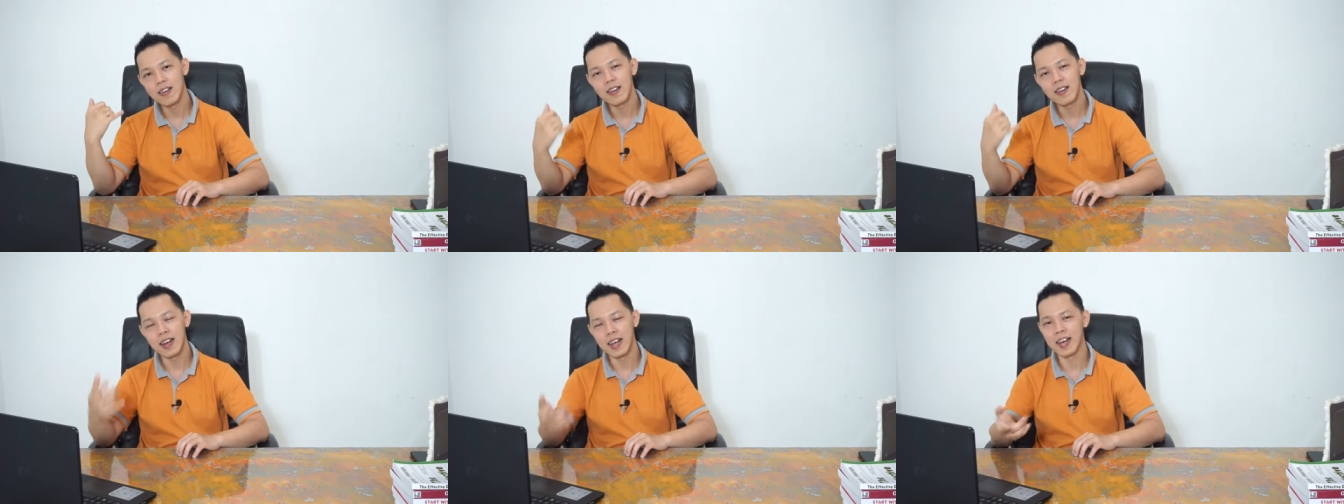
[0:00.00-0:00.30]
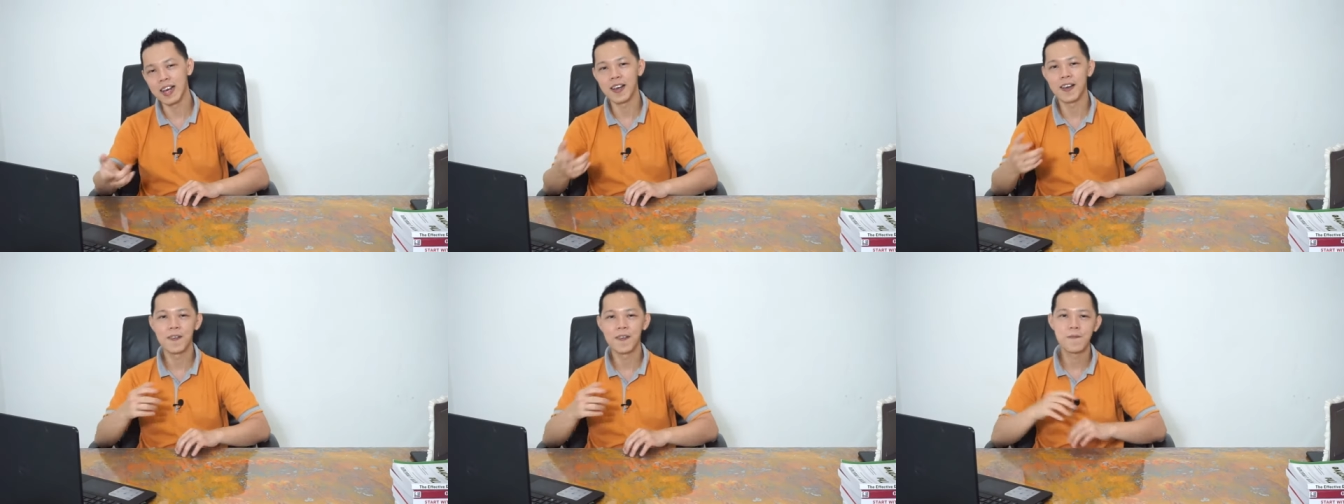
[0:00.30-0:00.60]

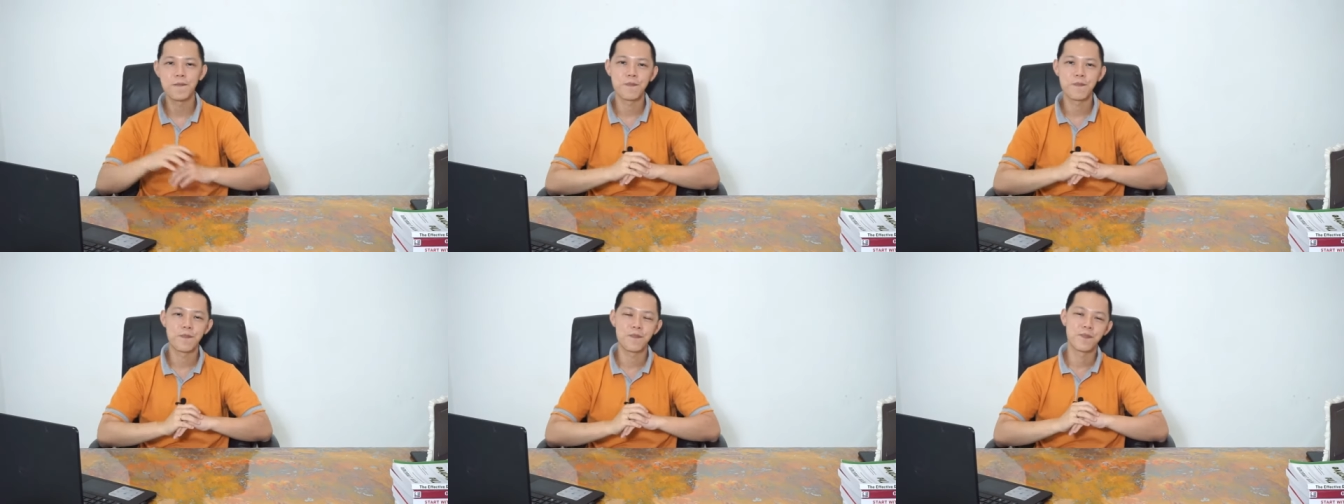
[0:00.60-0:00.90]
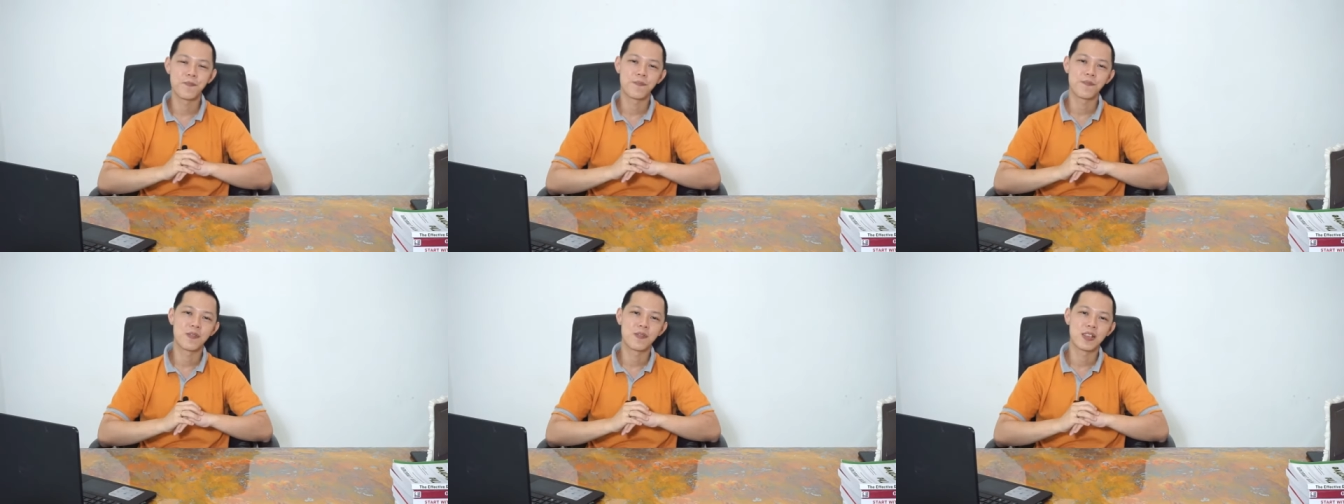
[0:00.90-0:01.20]
Nah,
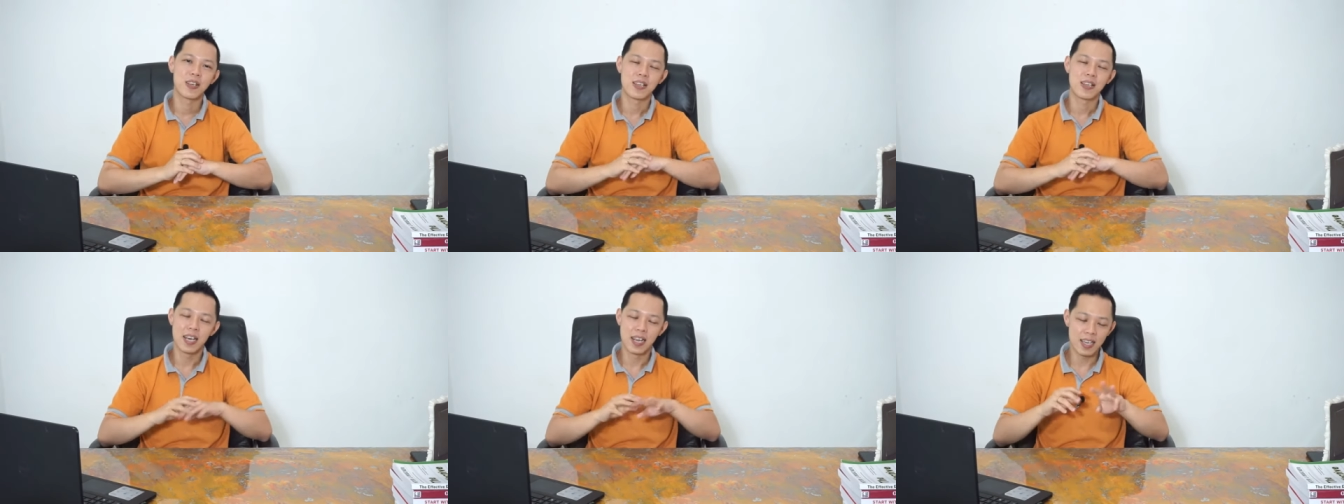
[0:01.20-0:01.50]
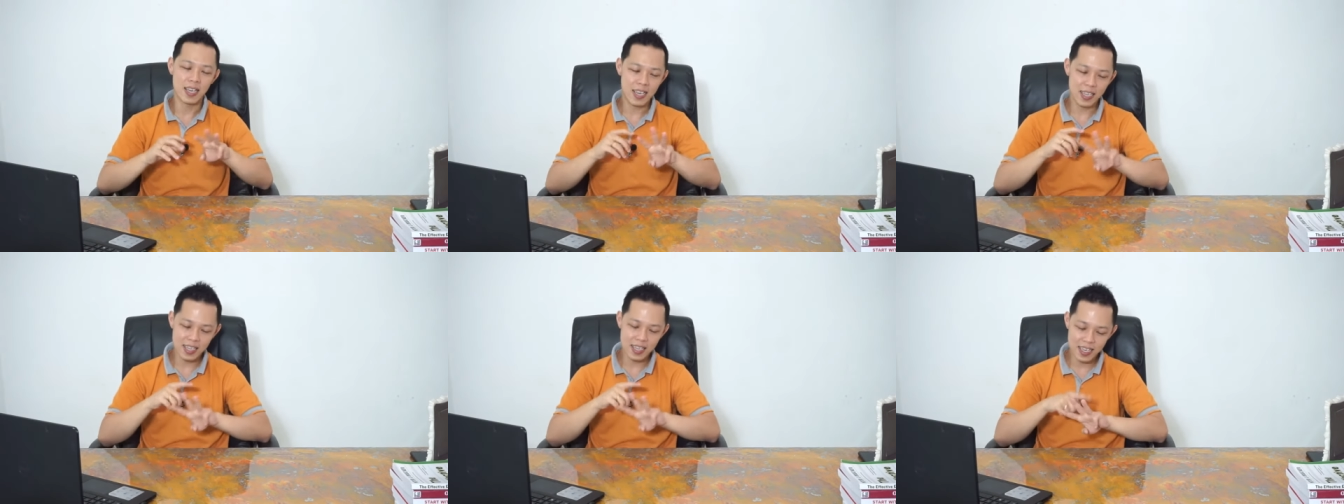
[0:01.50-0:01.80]

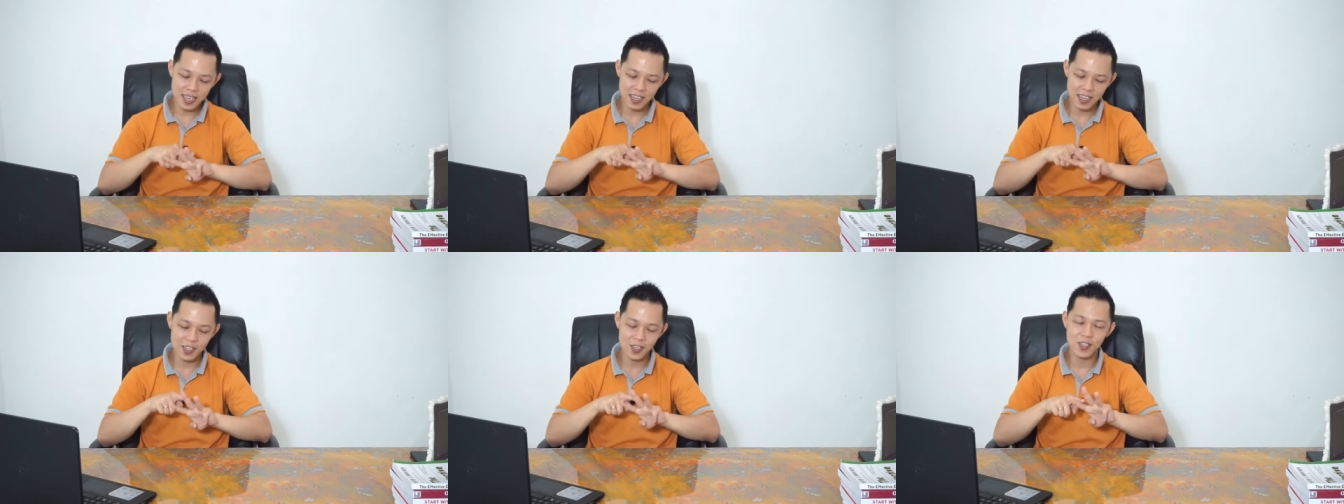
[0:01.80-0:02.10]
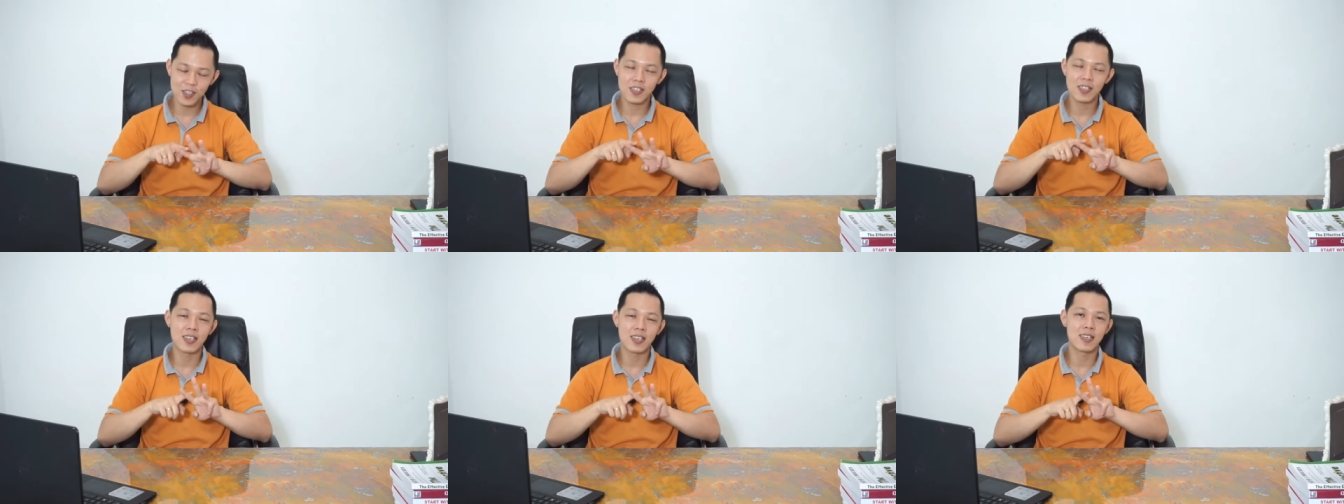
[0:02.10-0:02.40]
dari ketiga
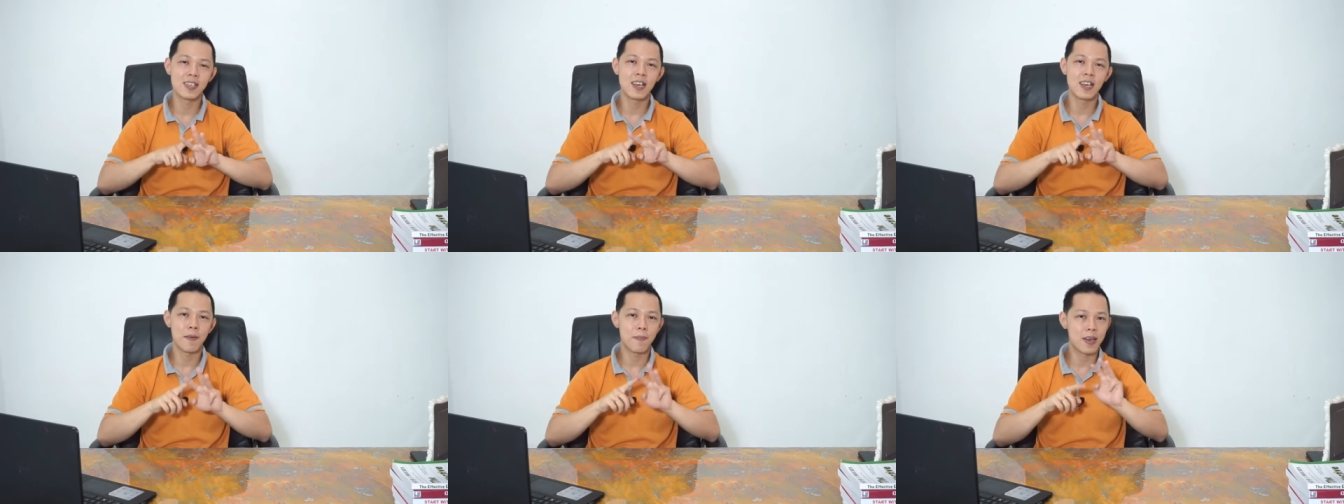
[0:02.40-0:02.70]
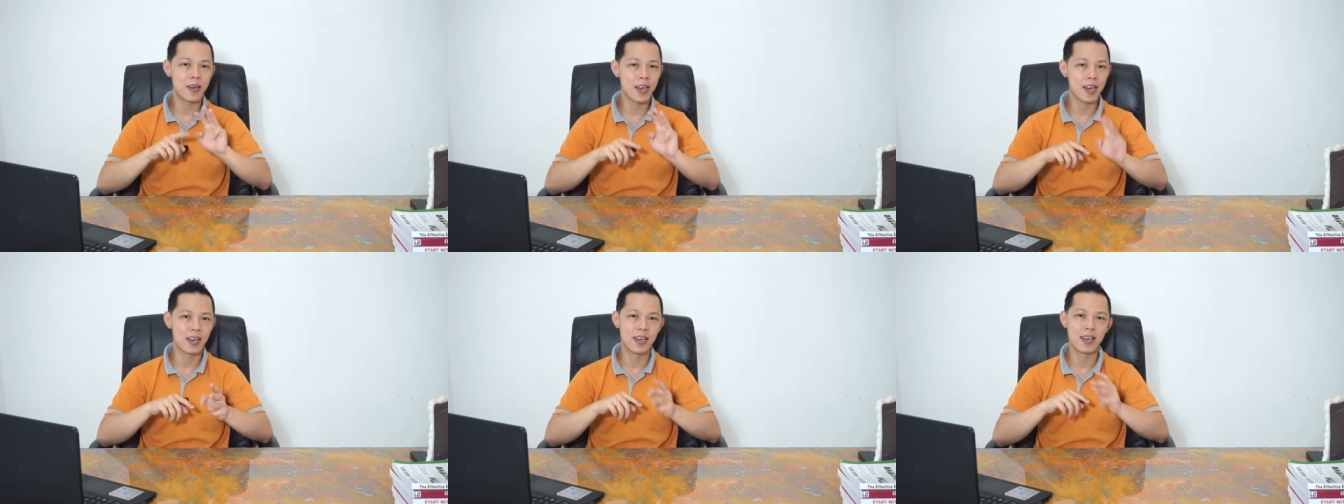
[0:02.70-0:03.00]
contoh tadi, apa
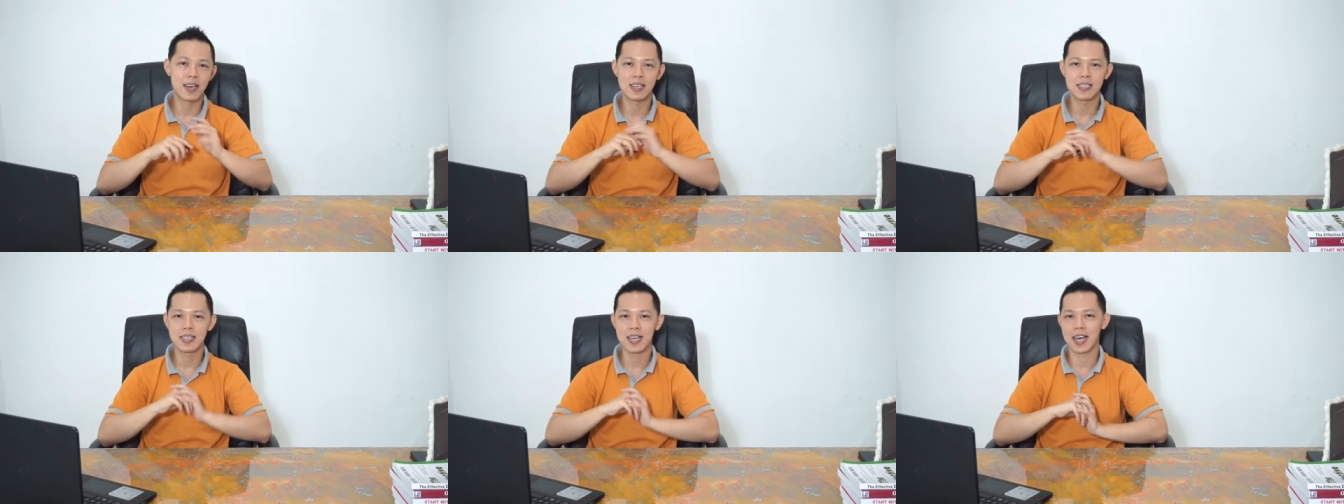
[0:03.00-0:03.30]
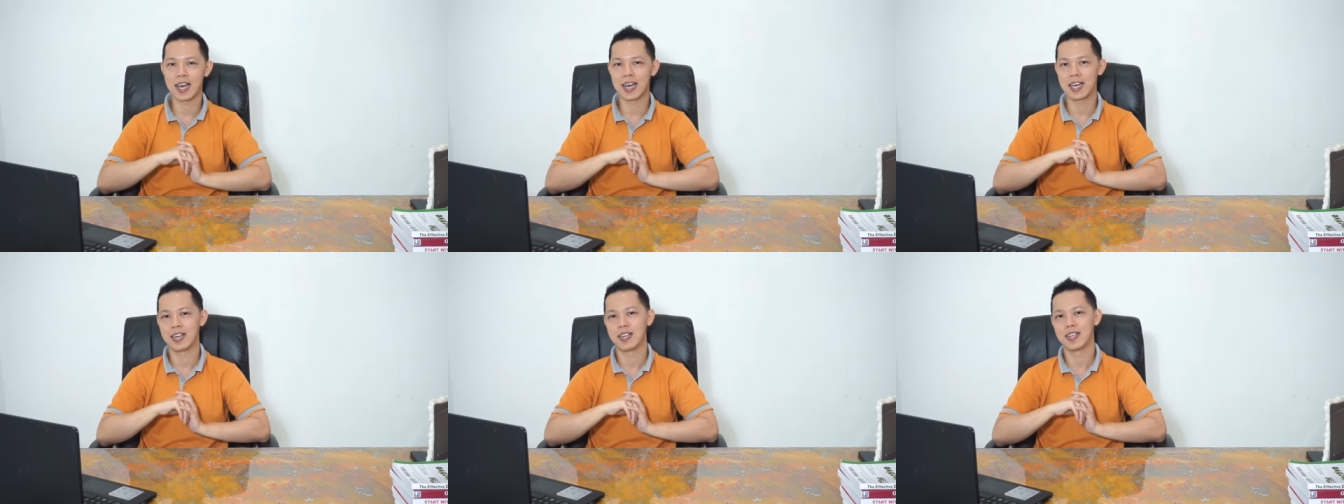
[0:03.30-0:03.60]
yang Anda
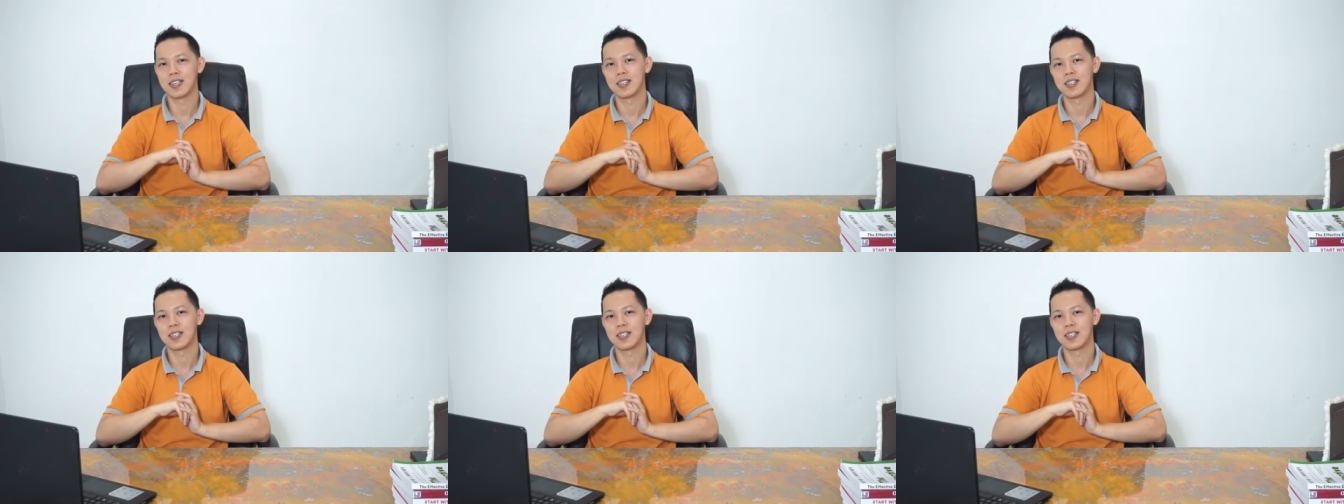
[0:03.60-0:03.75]
rasakan?